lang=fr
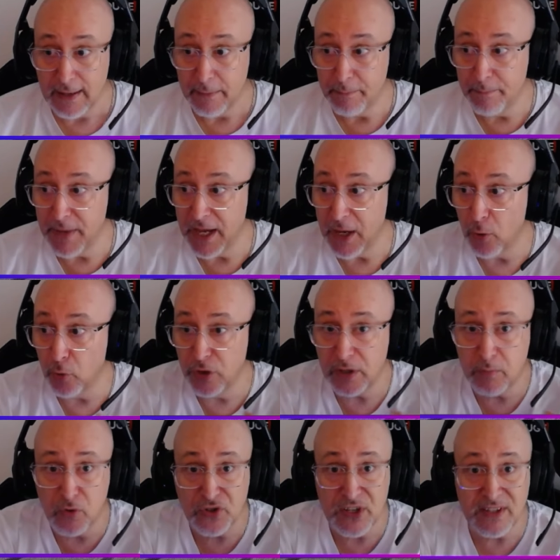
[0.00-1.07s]
Mais
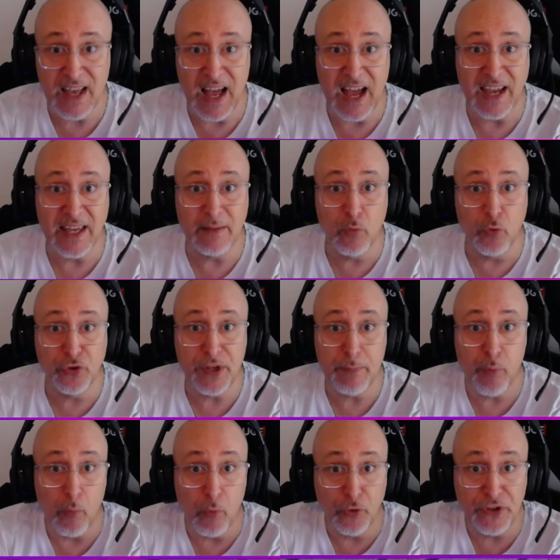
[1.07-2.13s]
honnêtement ça sert à rien de monter
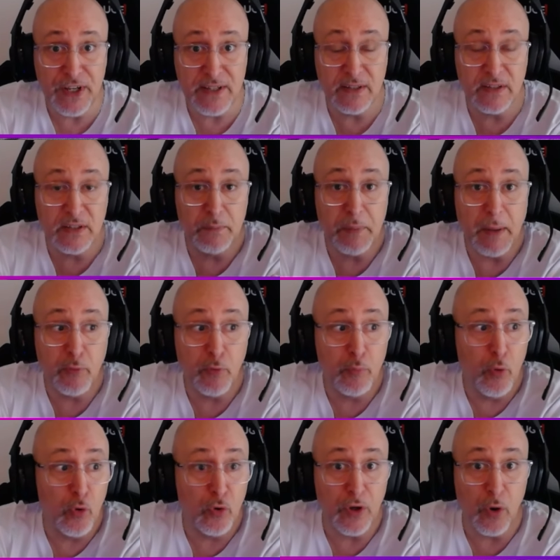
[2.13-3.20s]
pour monter si c'est pas plus
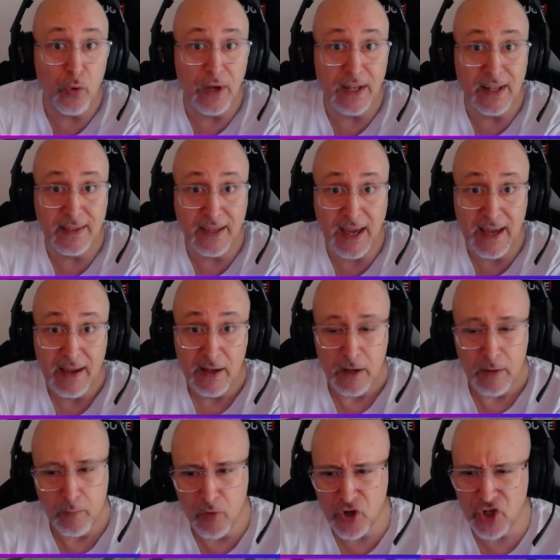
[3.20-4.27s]
beau, il n'y a aucun intérêt.
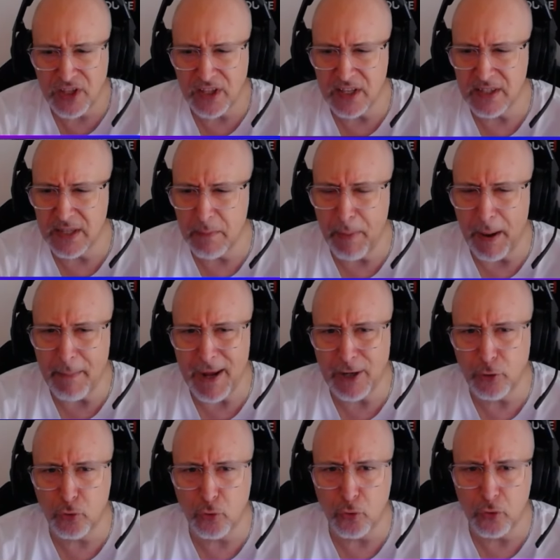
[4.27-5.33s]
Moi j'ai testé pas mal
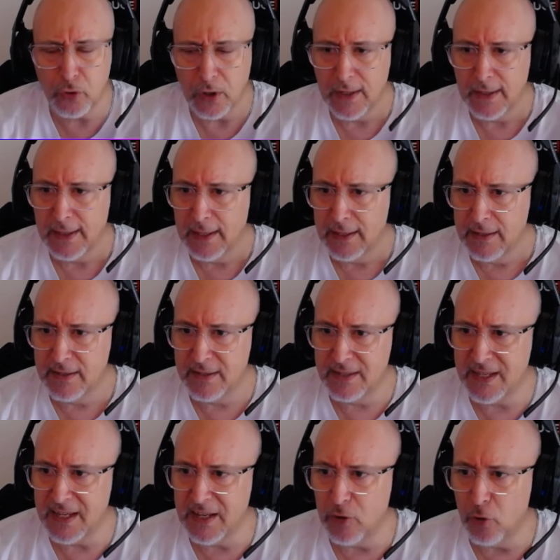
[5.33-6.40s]
de trucs,
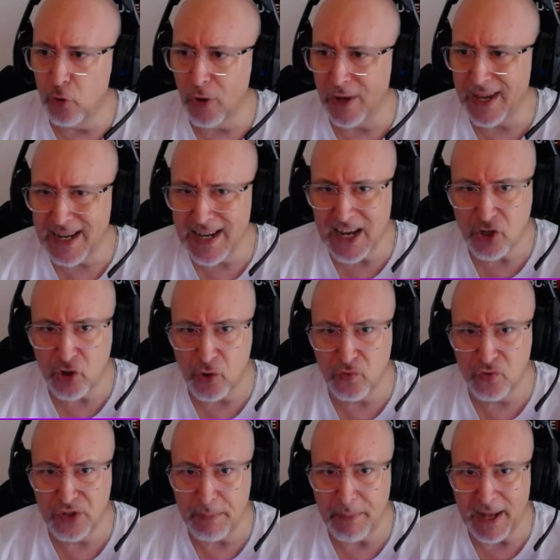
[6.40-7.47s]
c'est le réglage que je
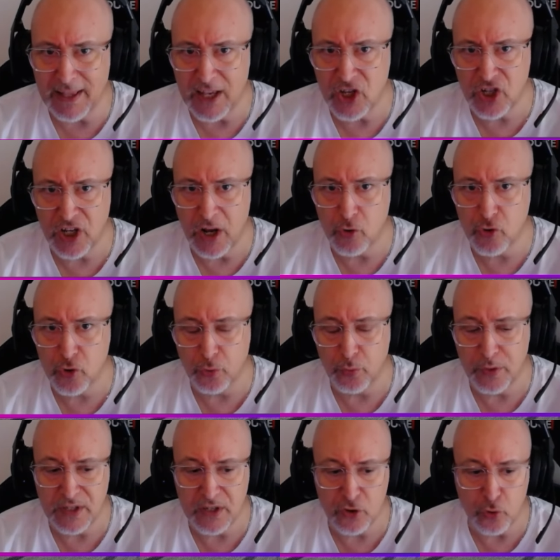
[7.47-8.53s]
vous ai partagé là
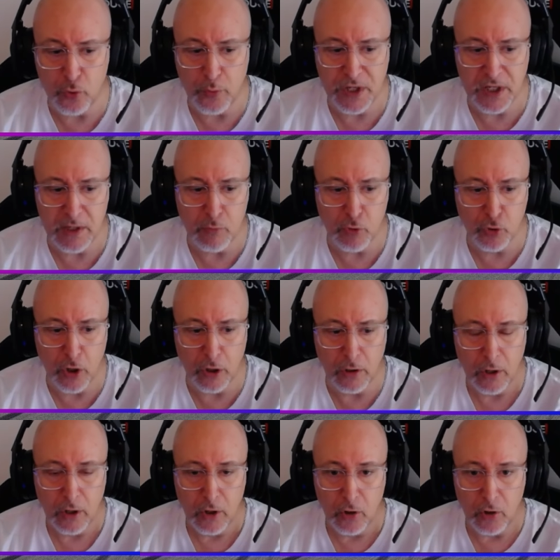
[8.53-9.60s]
aujourd'hui, c'est celui qui me donne
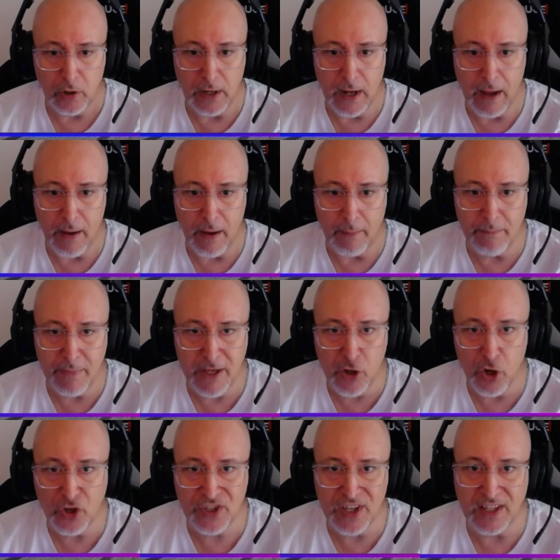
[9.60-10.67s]
la
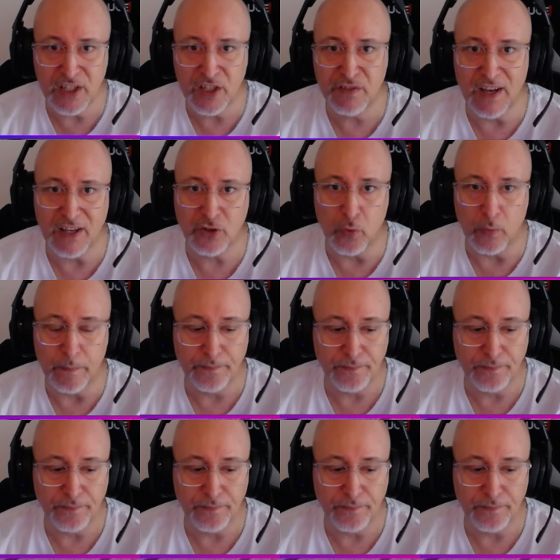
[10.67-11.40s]
meilleure satisfaction.